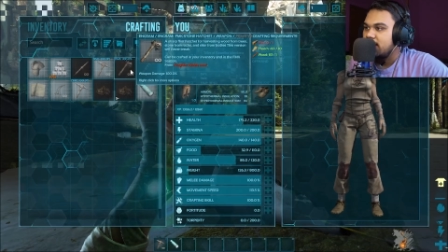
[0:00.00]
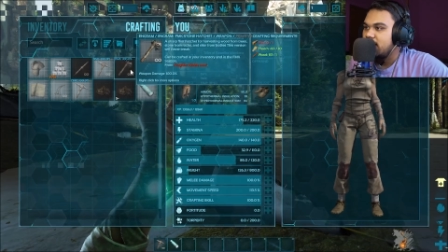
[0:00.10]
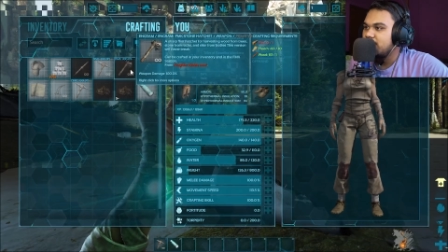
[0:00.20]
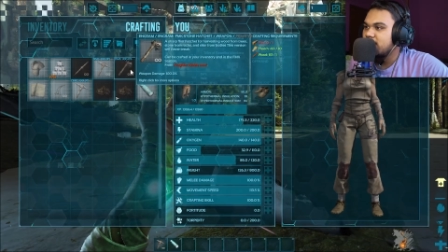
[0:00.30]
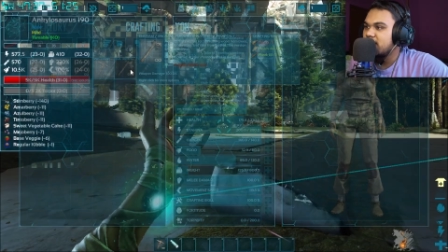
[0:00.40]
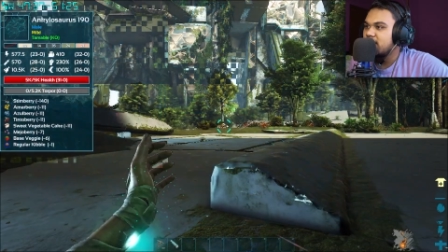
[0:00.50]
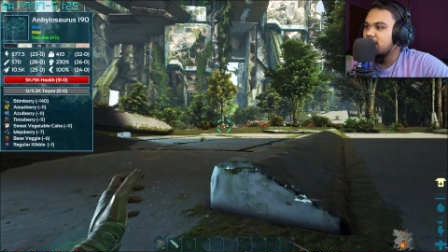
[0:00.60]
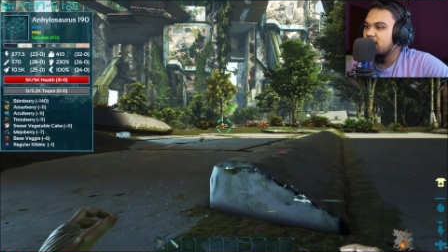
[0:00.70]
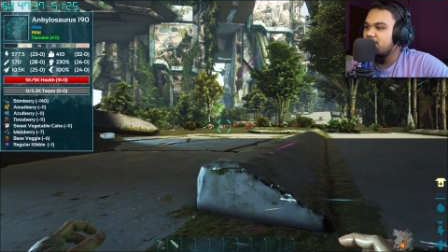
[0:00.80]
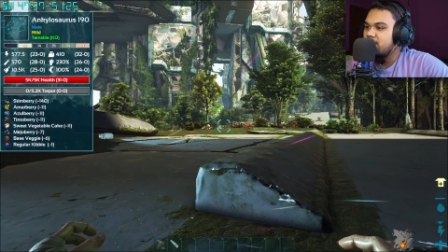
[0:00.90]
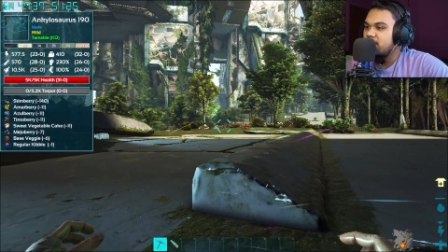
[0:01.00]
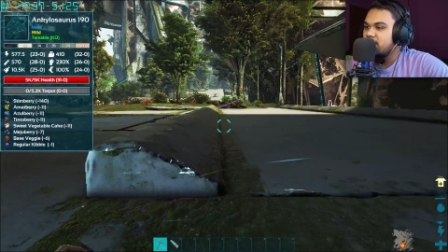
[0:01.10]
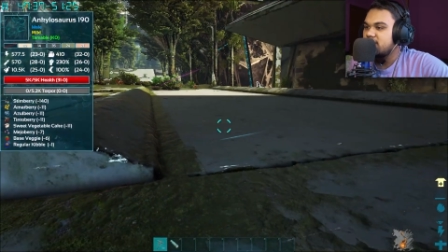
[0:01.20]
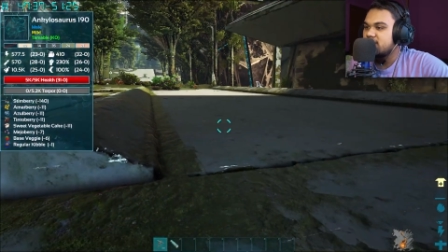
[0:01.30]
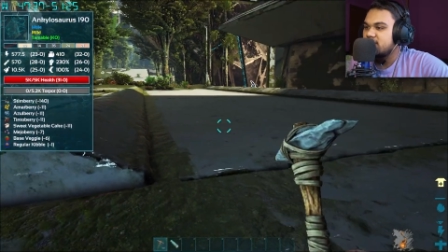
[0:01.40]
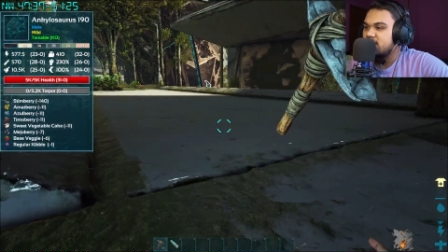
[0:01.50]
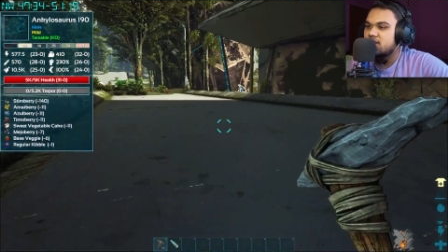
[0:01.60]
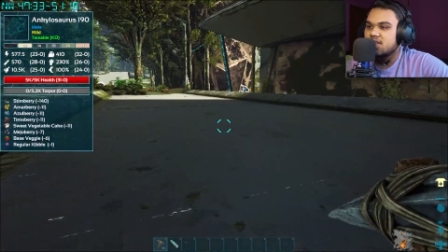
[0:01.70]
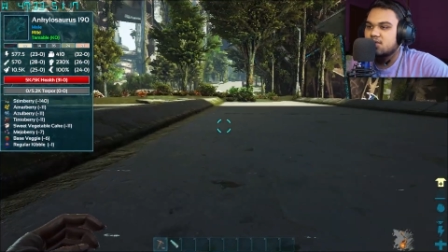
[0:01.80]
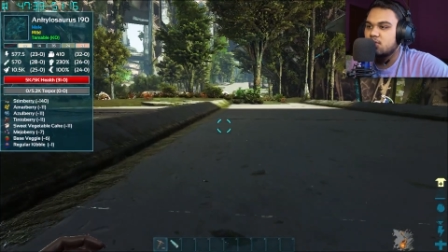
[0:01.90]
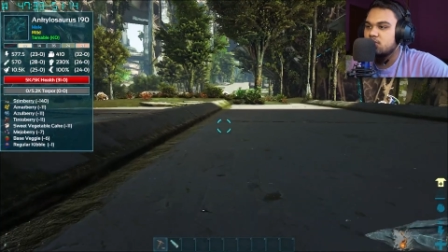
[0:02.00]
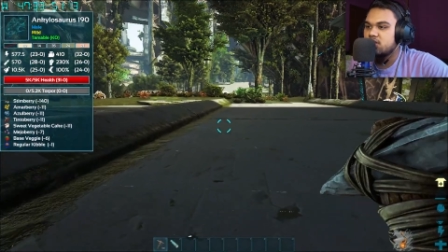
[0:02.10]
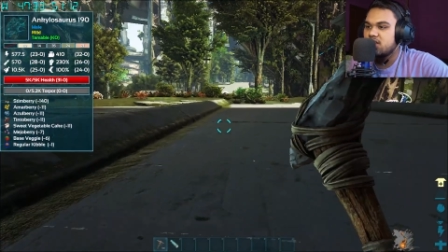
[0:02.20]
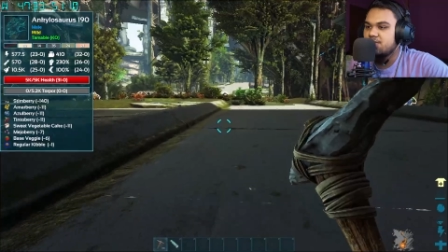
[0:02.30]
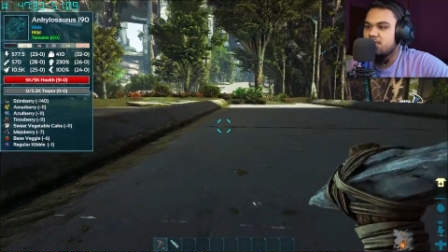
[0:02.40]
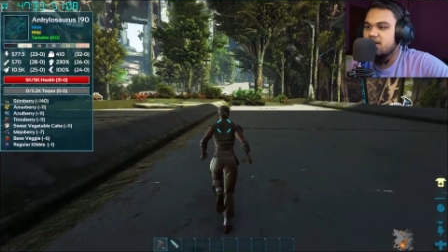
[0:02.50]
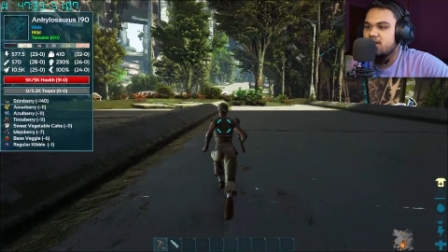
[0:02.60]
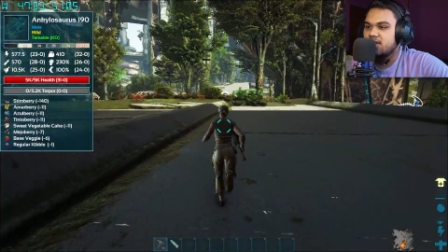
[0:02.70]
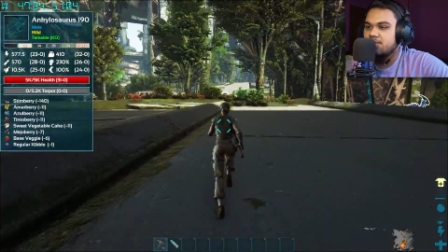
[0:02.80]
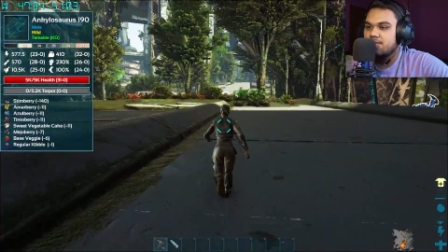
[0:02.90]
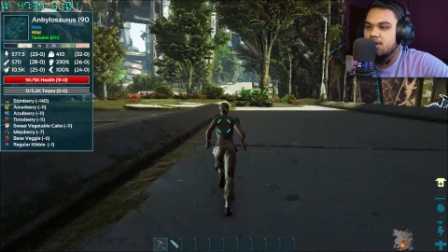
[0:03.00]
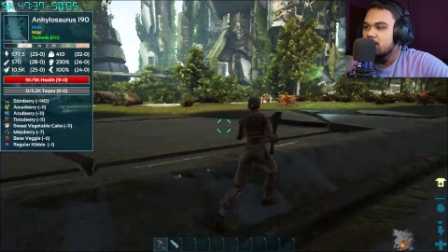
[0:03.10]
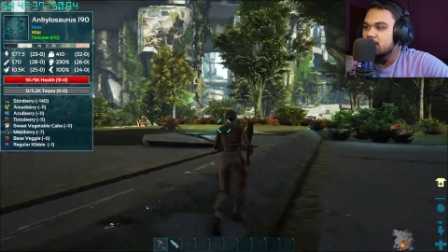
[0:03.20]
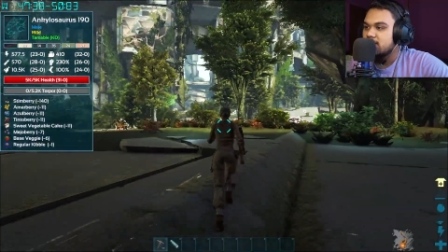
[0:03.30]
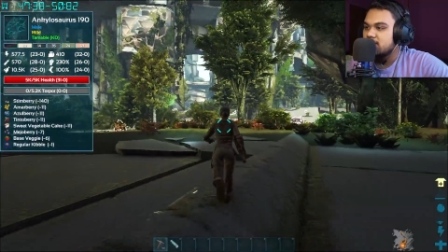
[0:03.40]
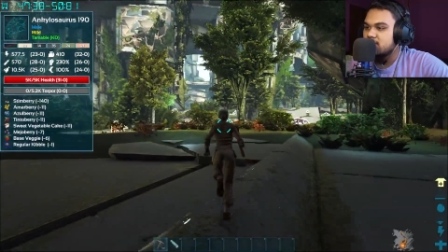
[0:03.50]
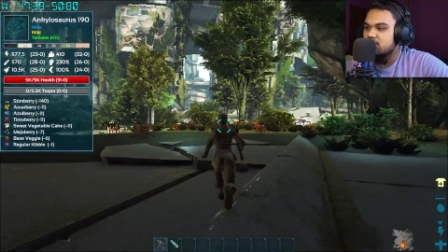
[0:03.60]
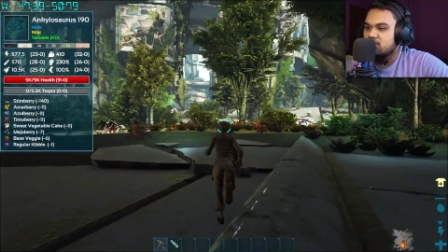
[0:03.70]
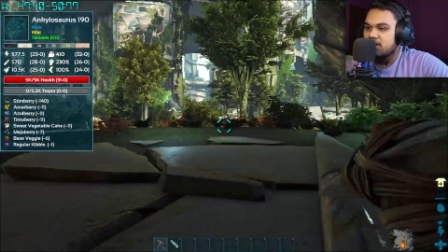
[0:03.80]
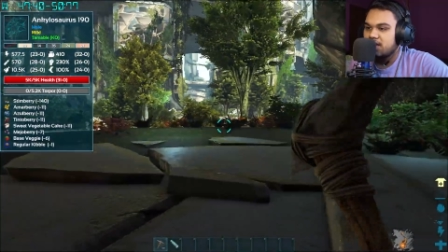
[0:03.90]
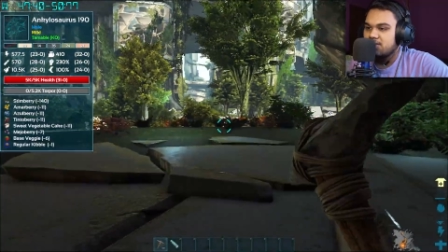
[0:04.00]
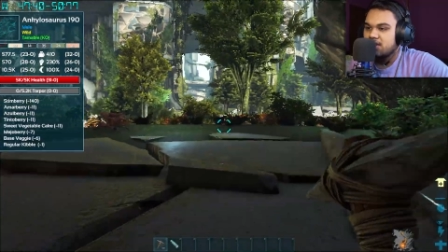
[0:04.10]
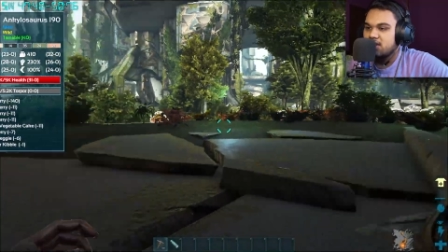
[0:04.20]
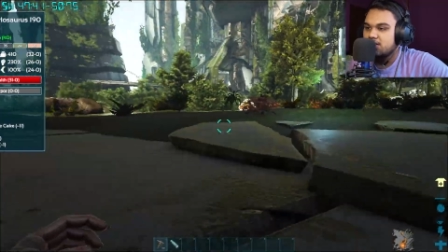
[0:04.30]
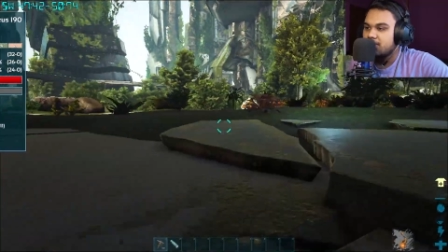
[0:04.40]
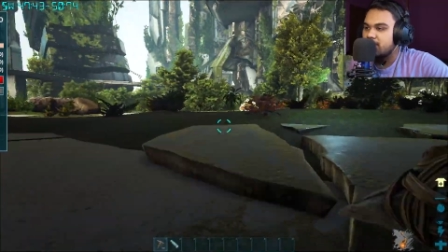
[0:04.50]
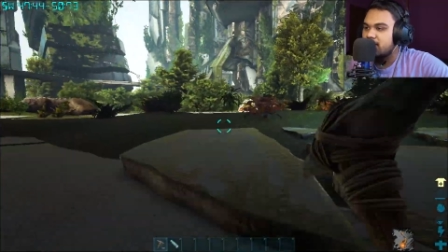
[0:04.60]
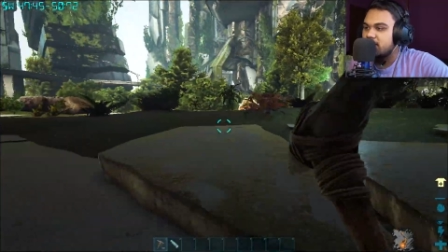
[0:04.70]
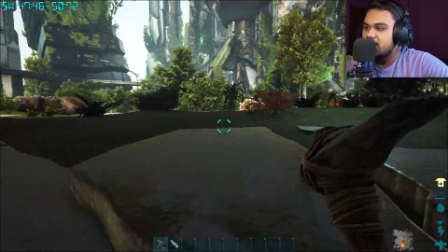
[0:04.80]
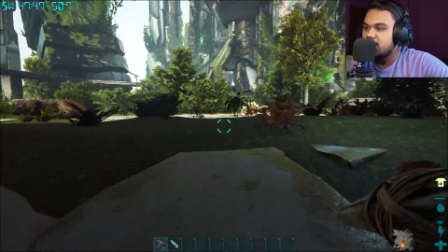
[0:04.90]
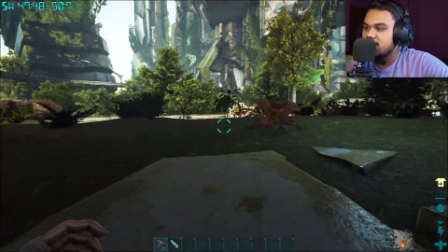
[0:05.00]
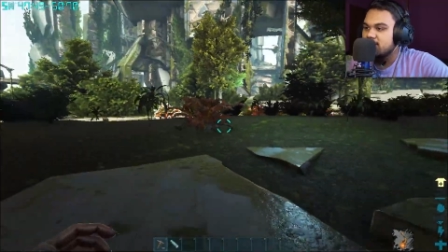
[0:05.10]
ये बनाने के लिए फ्लिंट चाहिए पत्थर खोद लिया फ्लिंट नहीं मिला किसी को तो टेम करना पड़ेगा ना